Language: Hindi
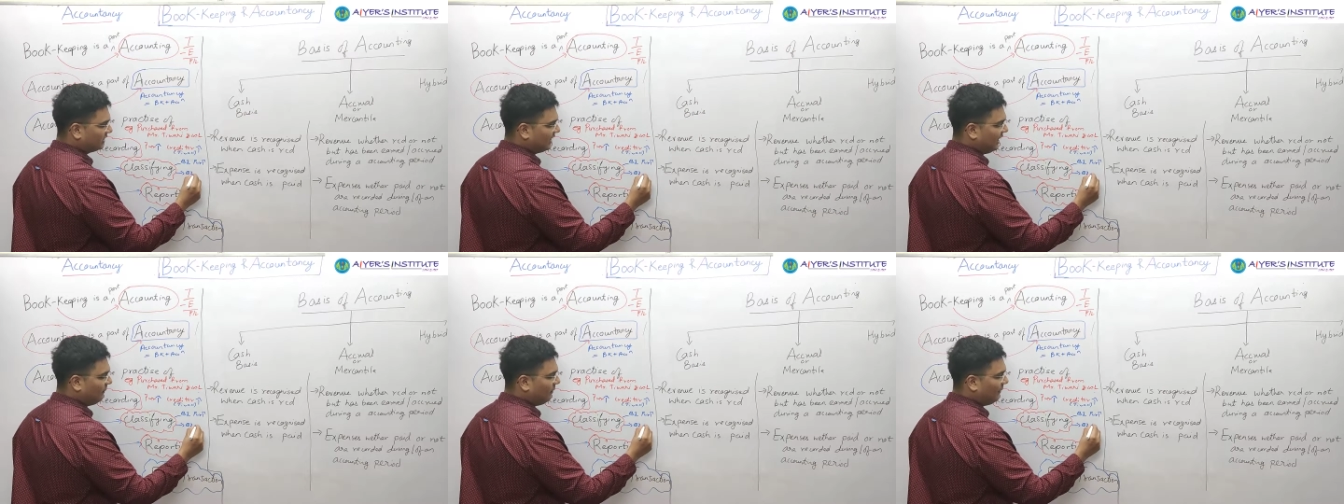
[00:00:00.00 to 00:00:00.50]

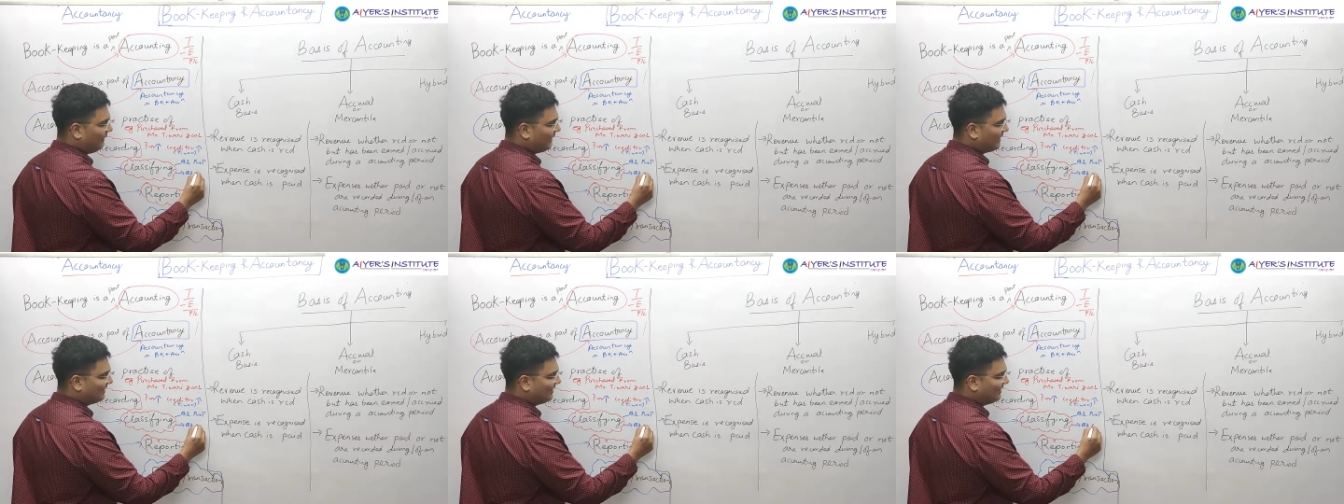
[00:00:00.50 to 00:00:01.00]
जहां पे मैं
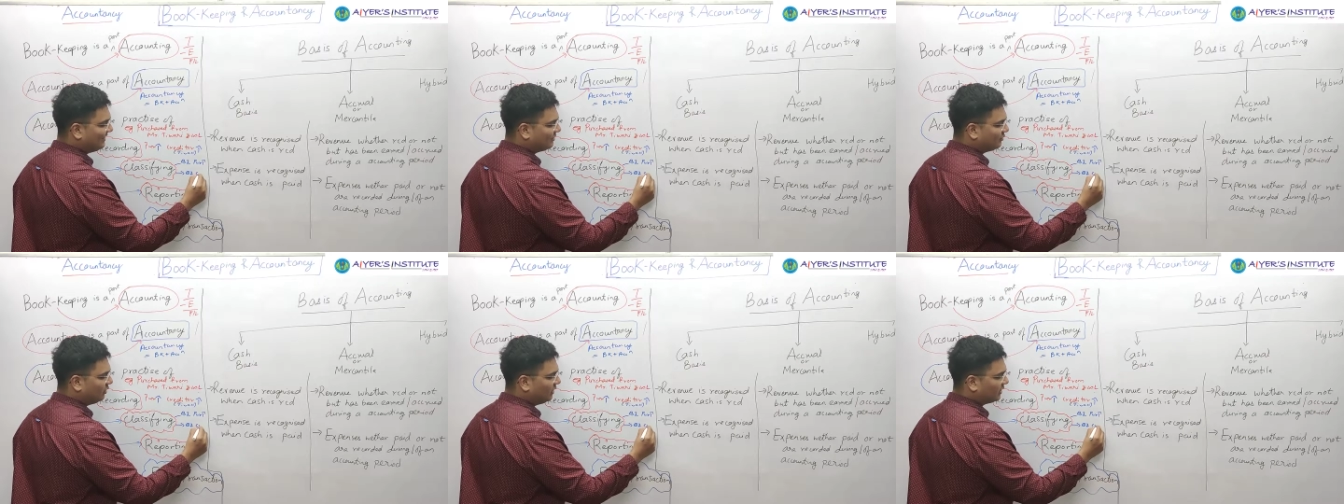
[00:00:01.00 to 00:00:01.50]

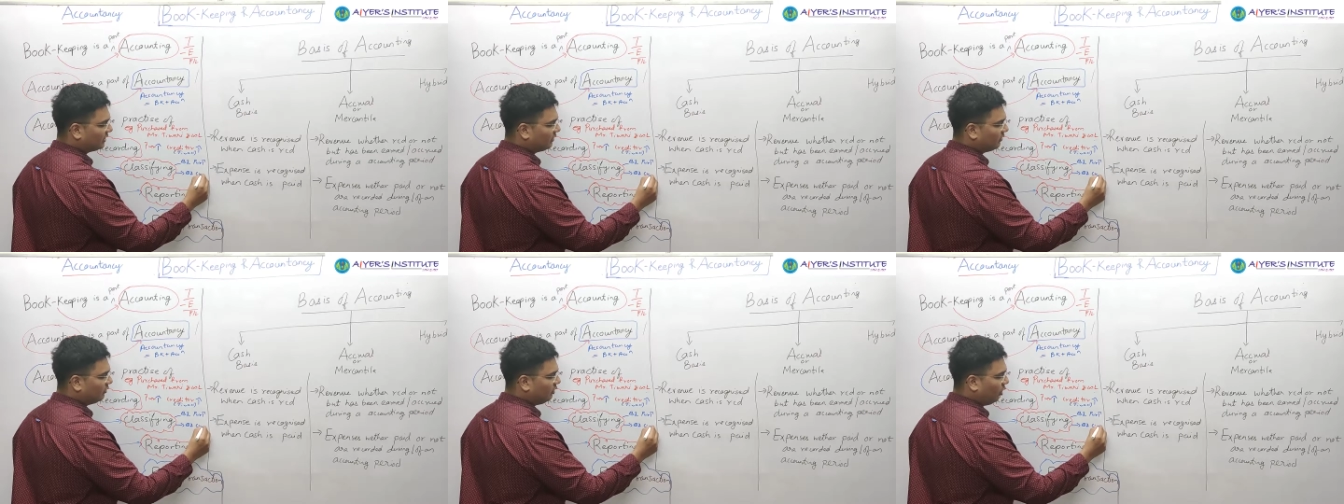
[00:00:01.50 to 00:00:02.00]
क्रेडिटर्स को लिखता
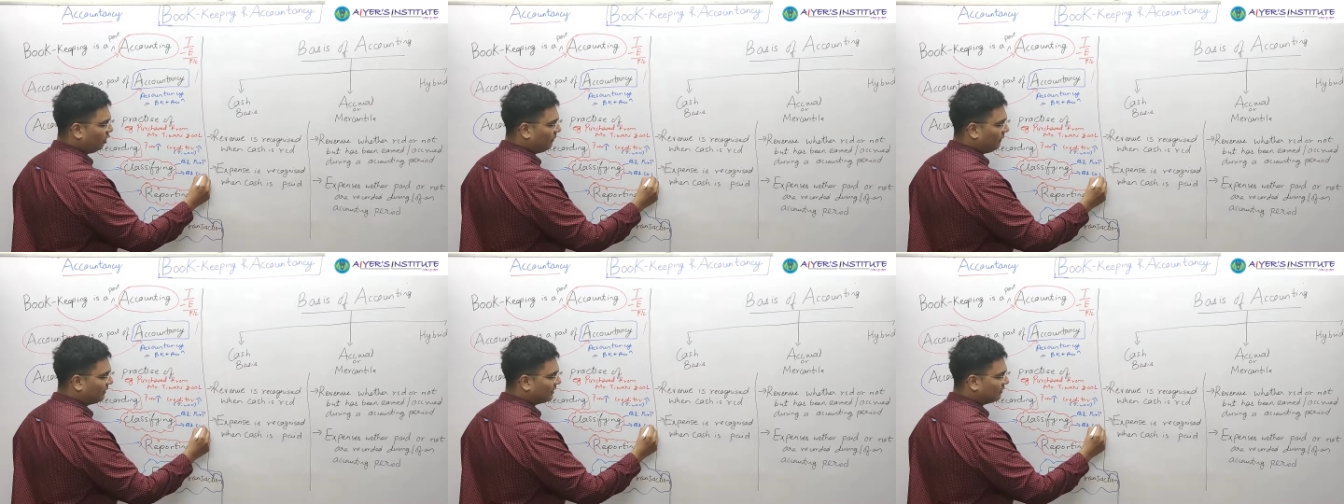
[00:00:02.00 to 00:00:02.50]
हूं और
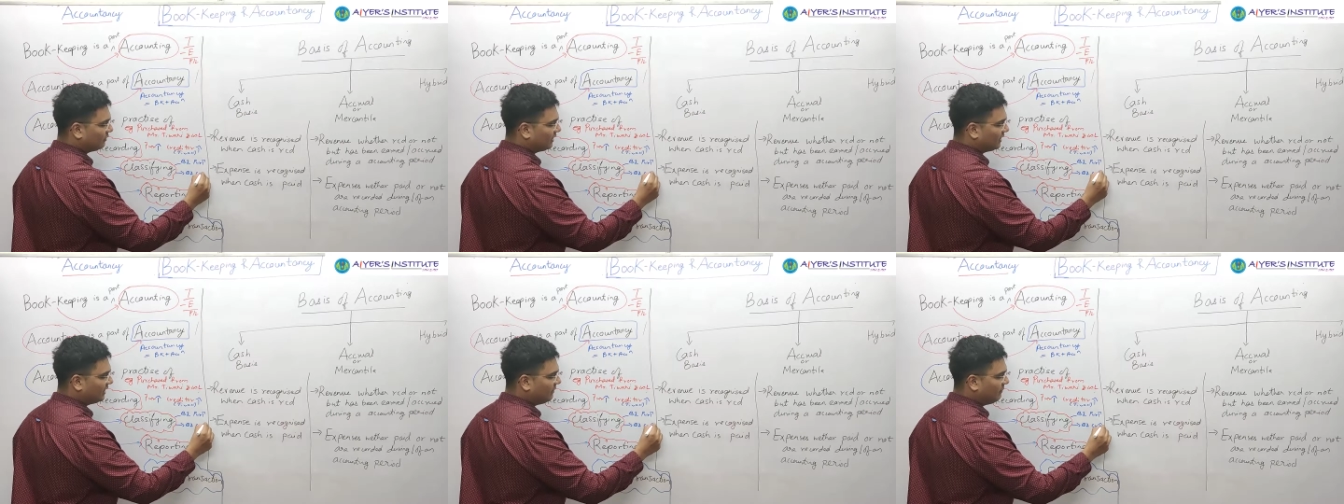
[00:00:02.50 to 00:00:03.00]
मैं बताऊंगा
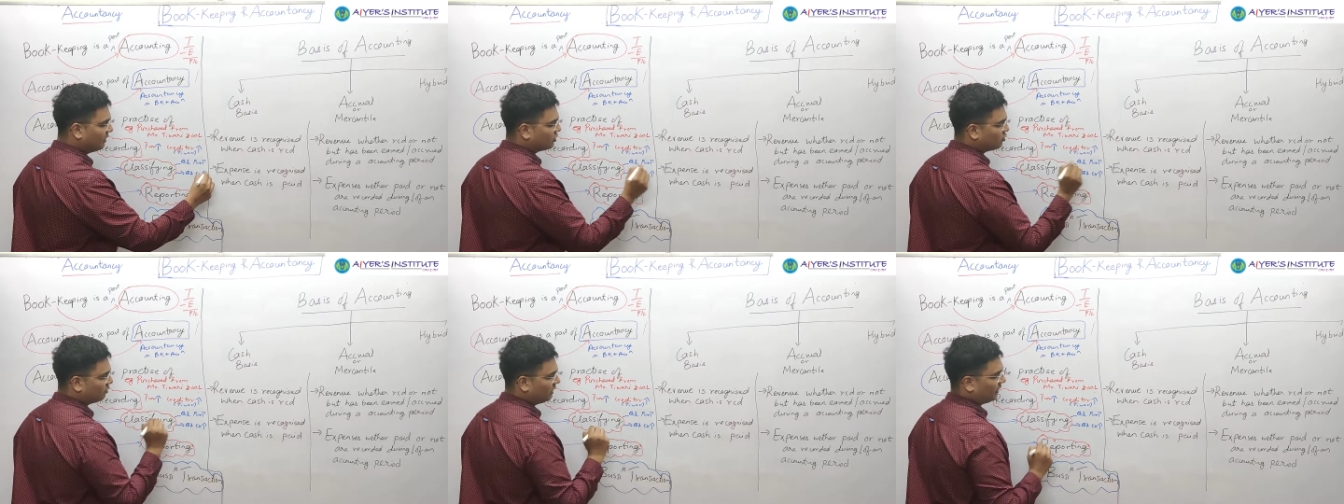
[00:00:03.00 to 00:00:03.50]
कि ये बढ़
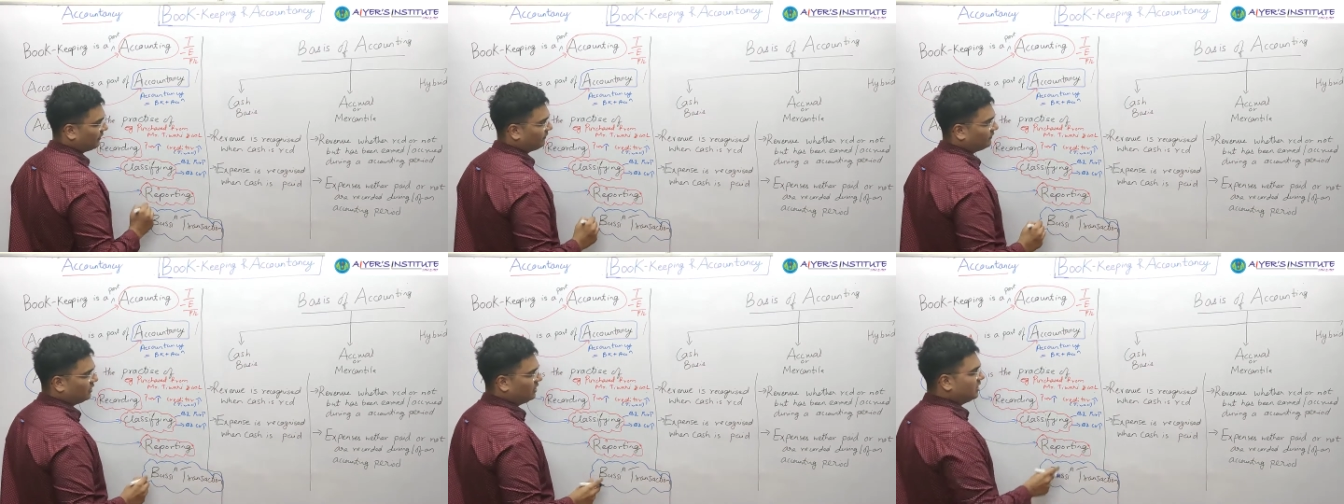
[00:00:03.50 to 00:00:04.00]
चुका है
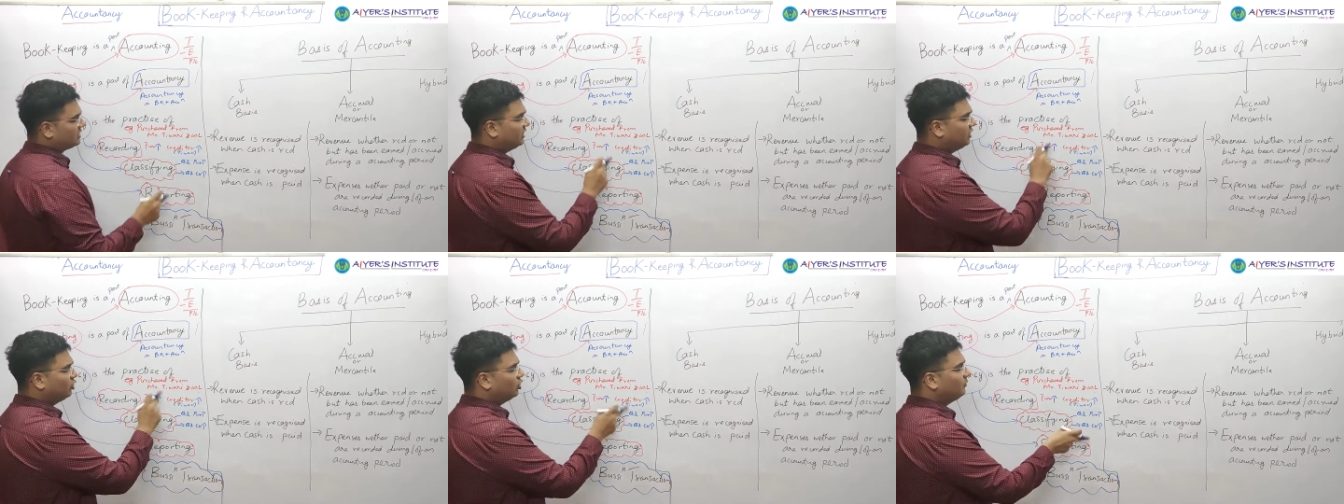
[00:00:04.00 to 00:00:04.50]

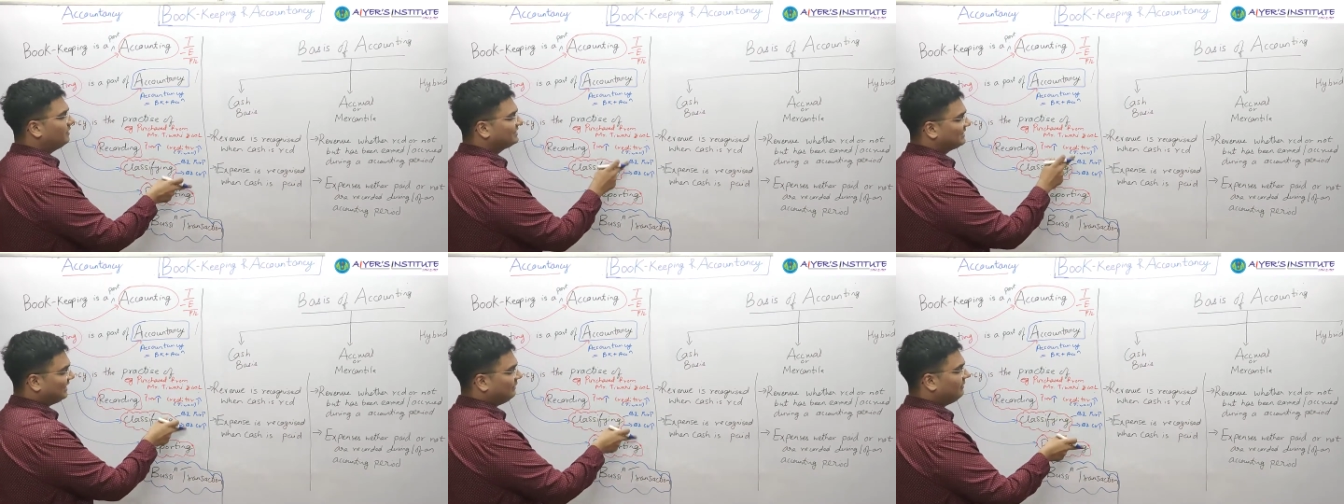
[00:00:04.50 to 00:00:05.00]
सर दोनों में
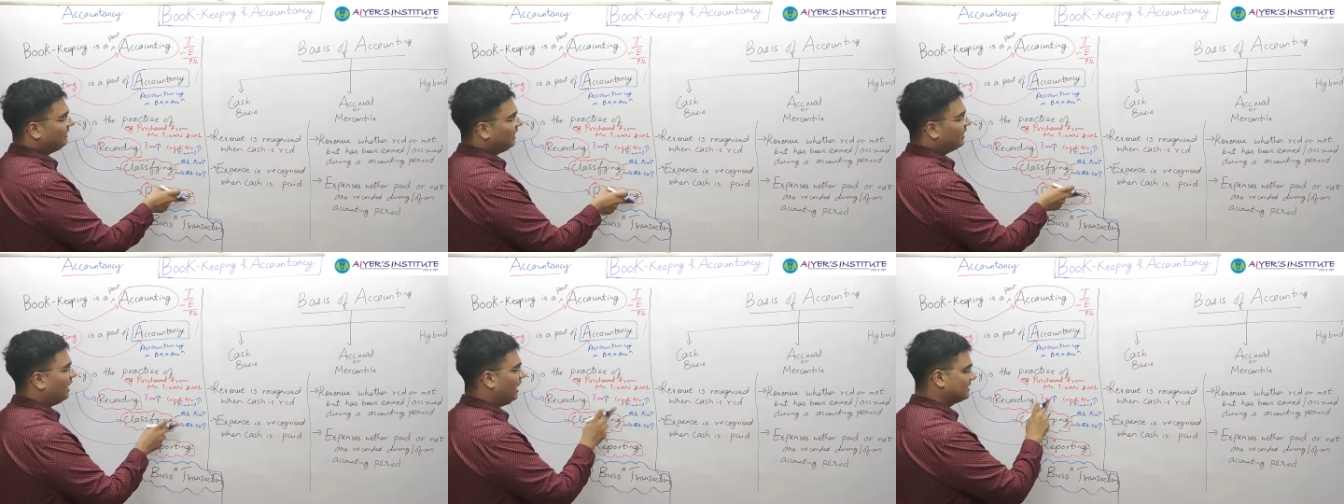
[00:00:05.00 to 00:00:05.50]
सेम ही
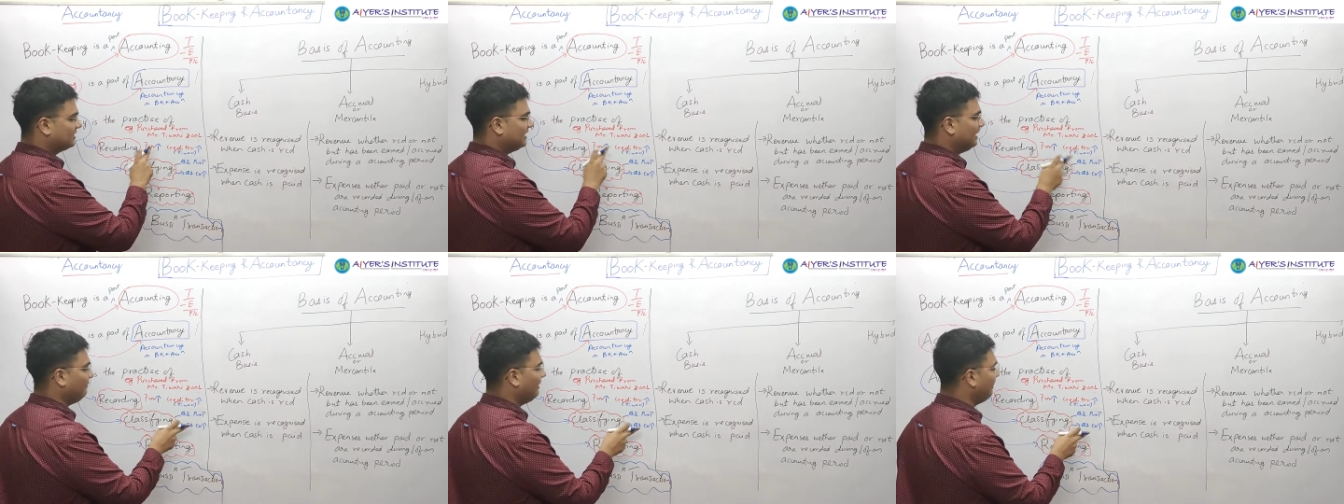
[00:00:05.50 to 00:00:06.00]
है हाँ
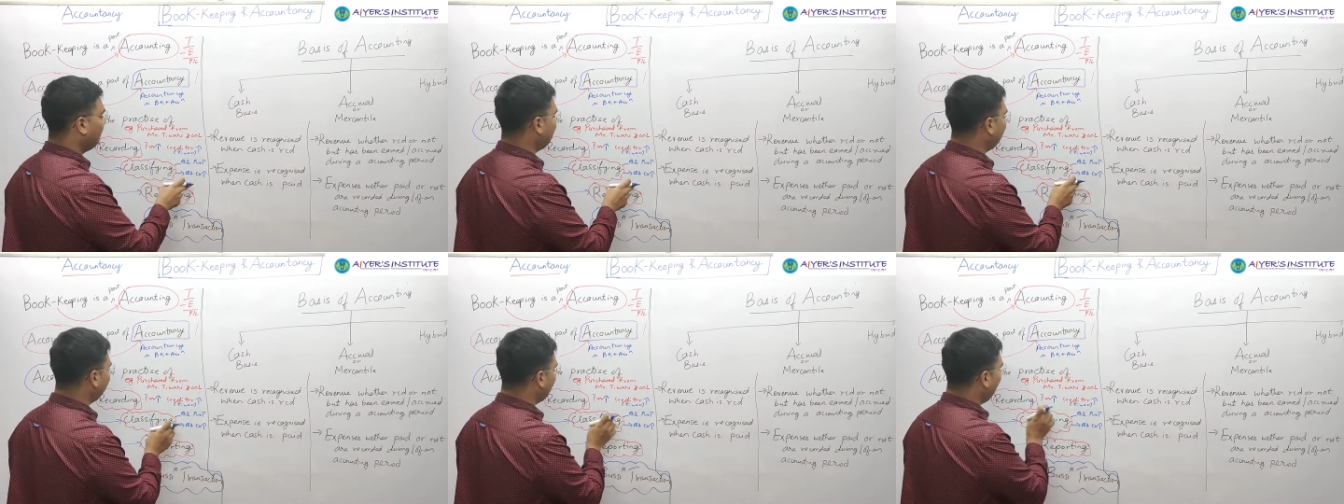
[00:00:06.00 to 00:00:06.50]
सेम ही है मतलब